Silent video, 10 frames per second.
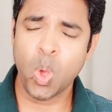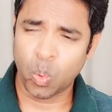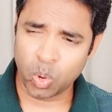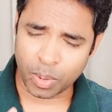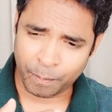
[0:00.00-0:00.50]

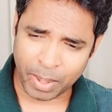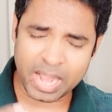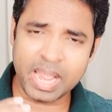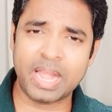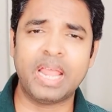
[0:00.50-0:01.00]
ஒரு
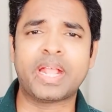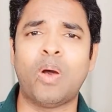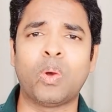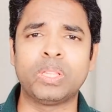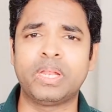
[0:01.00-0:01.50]
பெரிய நிலைக்கு
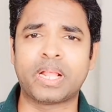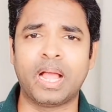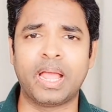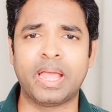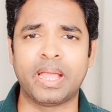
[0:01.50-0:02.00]
அவங்க
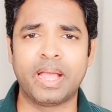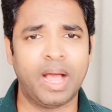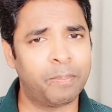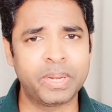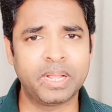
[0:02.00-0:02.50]
வந்திருக்காங்க
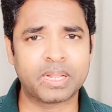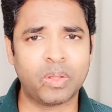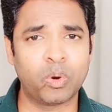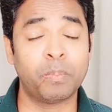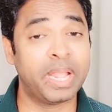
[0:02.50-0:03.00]
அப்படிங்கிறது
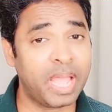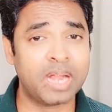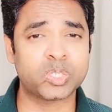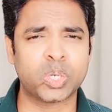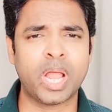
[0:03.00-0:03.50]
தான் உண்மை
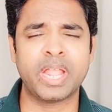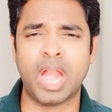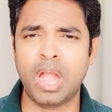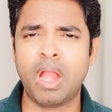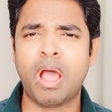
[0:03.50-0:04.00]
ஏன்னு சொன்னால்
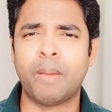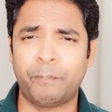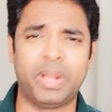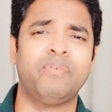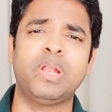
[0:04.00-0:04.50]
எல்லா
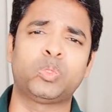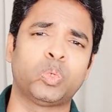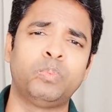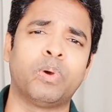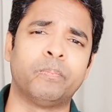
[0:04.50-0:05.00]
பிறவியிலும்
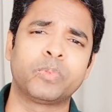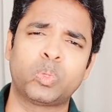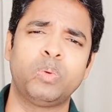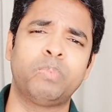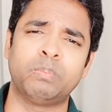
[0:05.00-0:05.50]
துன்பம்
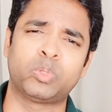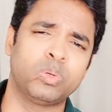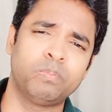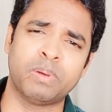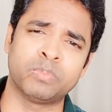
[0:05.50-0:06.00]
துன்பம்
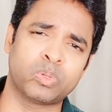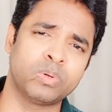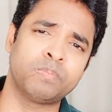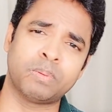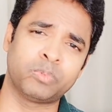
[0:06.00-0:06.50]
துன்பம்
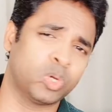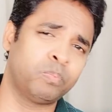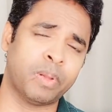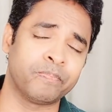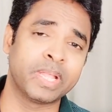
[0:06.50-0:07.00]
துன்பம்
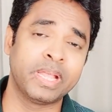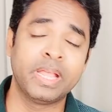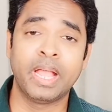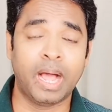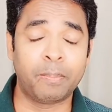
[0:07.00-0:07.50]
துன்பம்
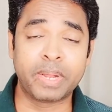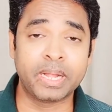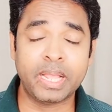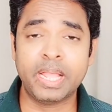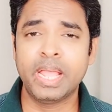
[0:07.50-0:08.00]

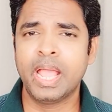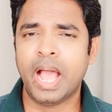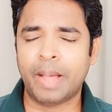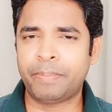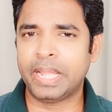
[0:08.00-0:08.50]
அப்படின்னு
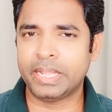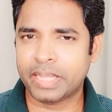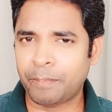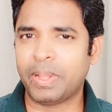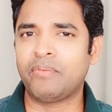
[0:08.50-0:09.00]
அப்போ இந்த
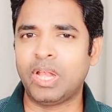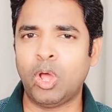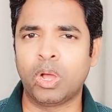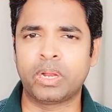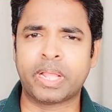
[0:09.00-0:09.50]
பிறவிலும்
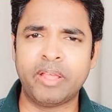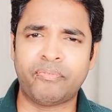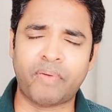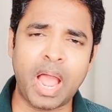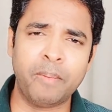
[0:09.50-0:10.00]
அவங்களுக்கு
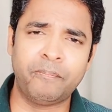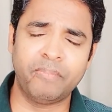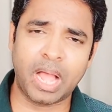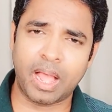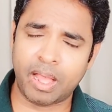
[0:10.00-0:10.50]
ஃபைப்
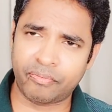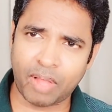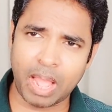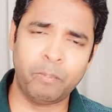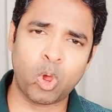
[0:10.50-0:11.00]

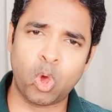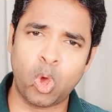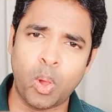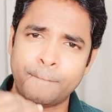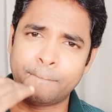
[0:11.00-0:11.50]
ஃபைப்ரோ
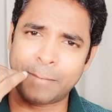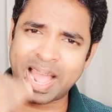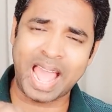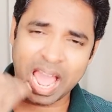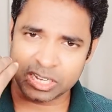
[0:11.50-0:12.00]

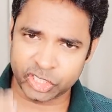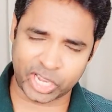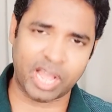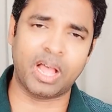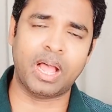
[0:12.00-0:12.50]
மை அல்ஜியா